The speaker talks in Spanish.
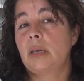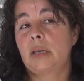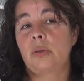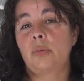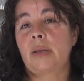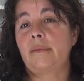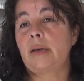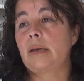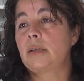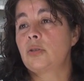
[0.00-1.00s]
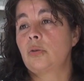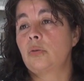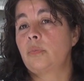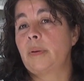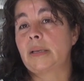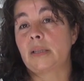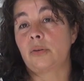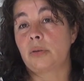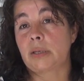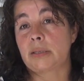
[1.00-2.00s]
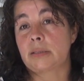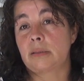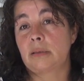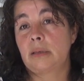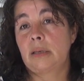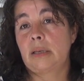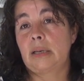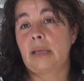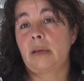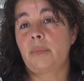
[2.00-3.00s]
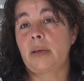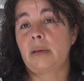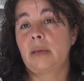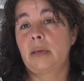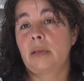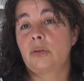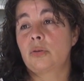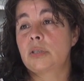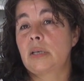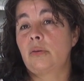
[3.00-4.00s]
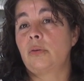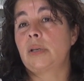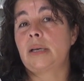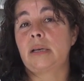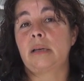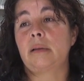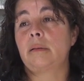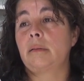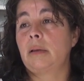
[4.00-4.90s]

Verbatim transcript: que duraba solo un par de horas, nada más. Entonces ahora